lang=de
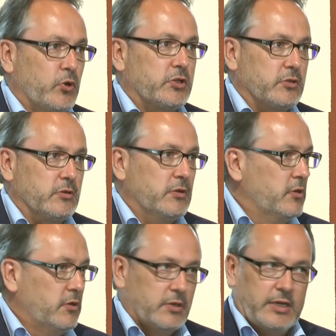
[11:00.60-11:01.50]
möchte
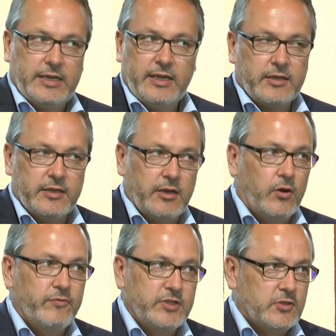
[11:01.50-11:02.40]
kann er
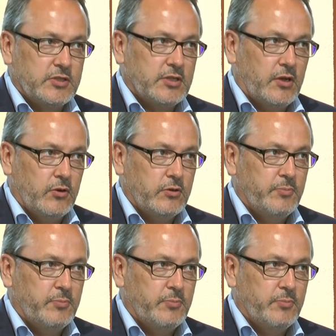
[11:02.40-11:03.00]
genau wie sonst auch